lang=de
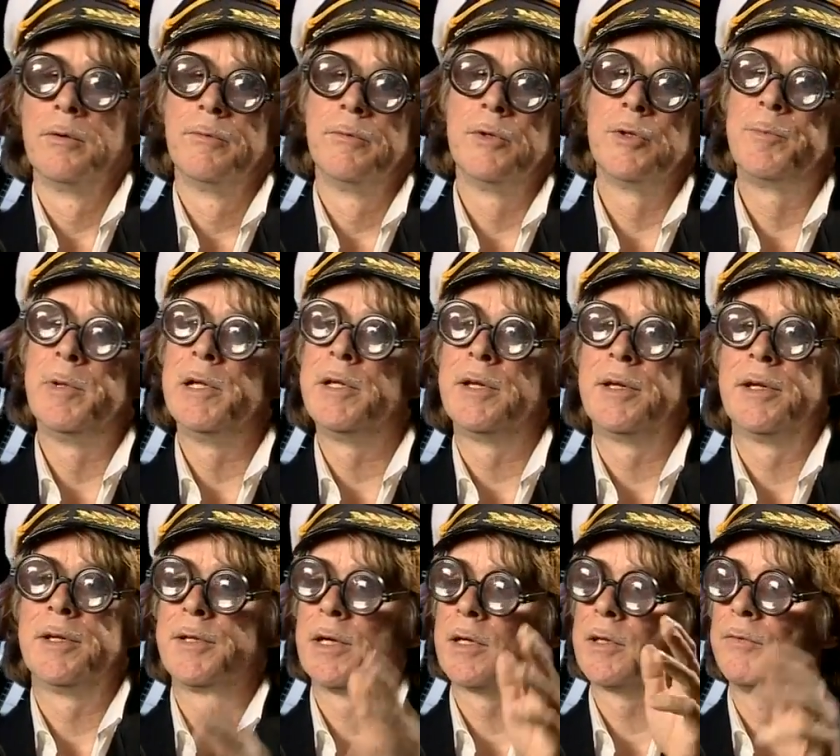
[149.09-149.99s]
Wie spielt denn
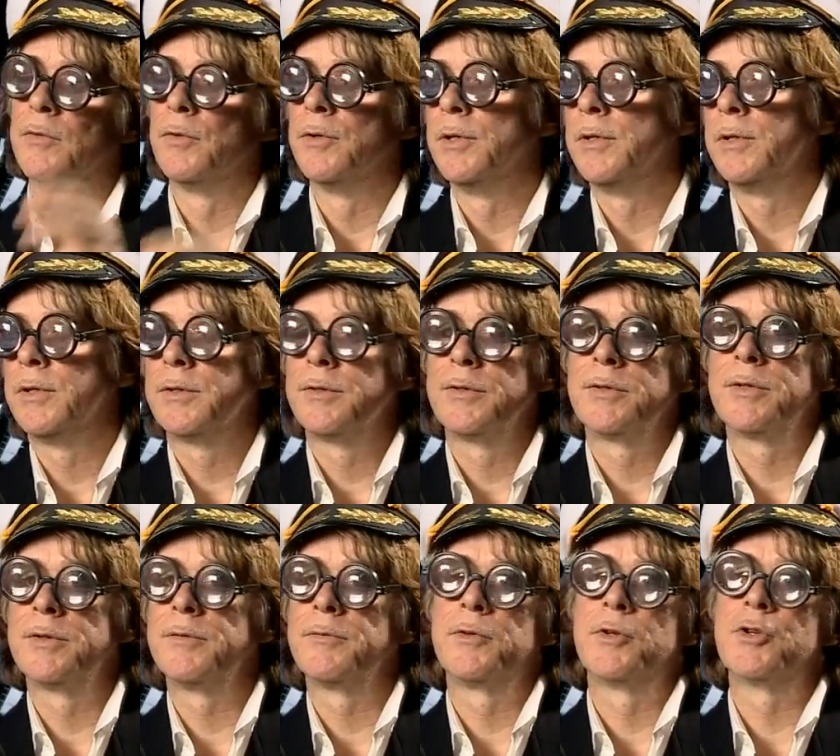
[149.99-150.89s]
der Saxophonist?
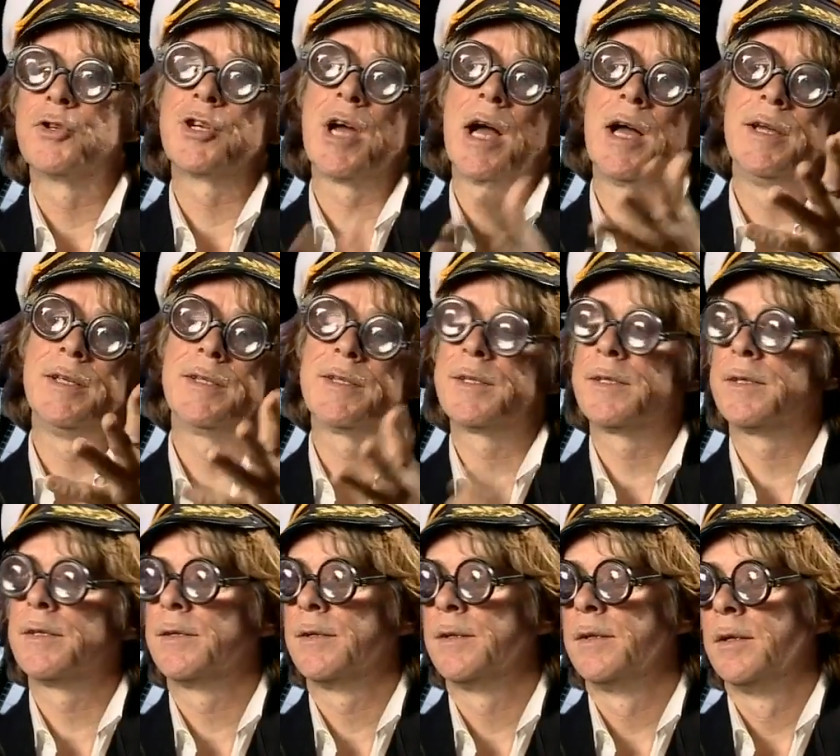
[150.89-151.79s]
Das ist ein
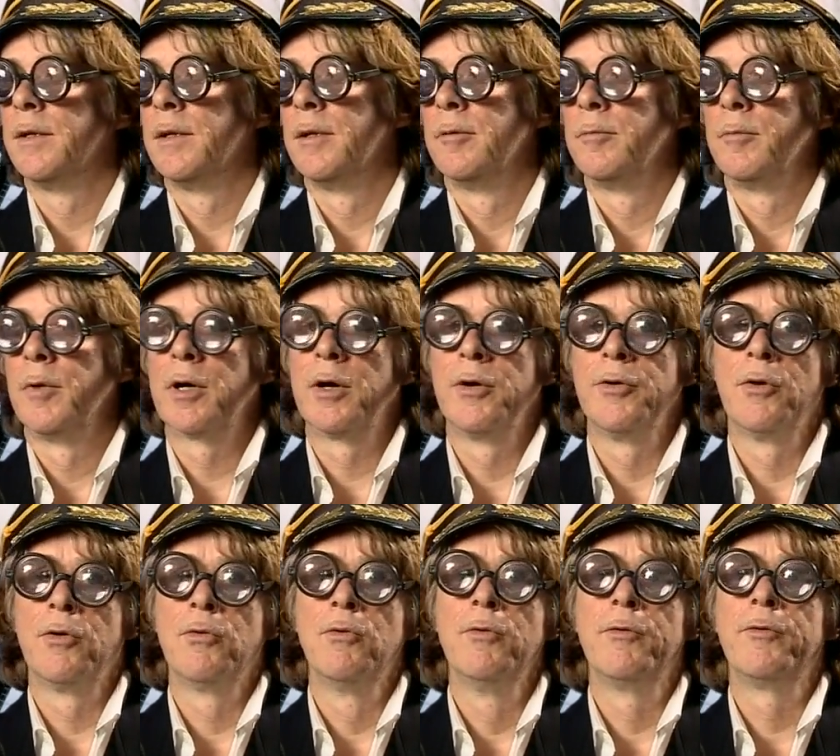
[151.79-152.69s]
Scheiß. Ja. Man kann
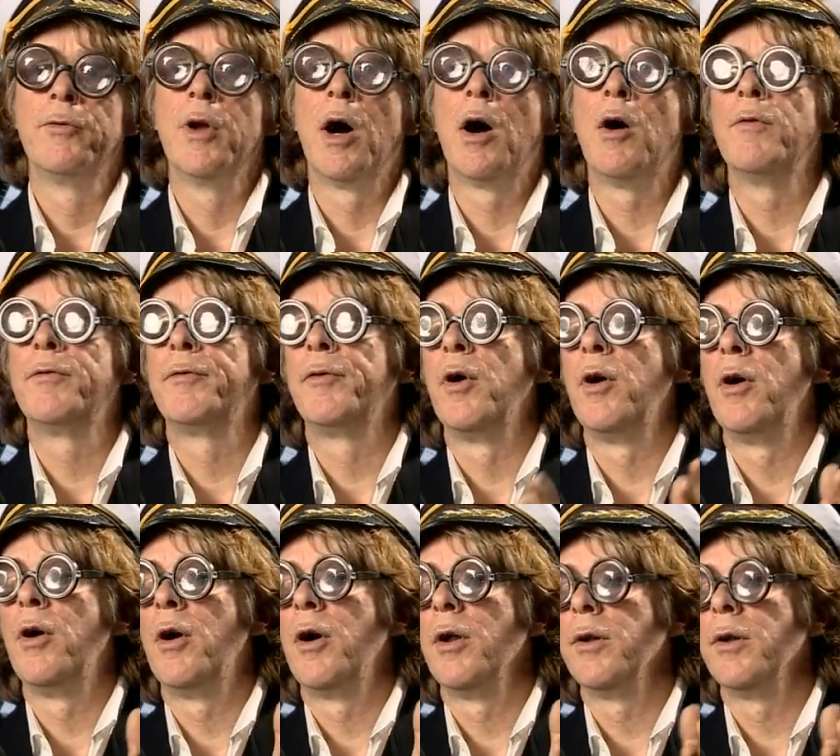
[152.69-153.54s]
noch rufen, Whisky aufhören.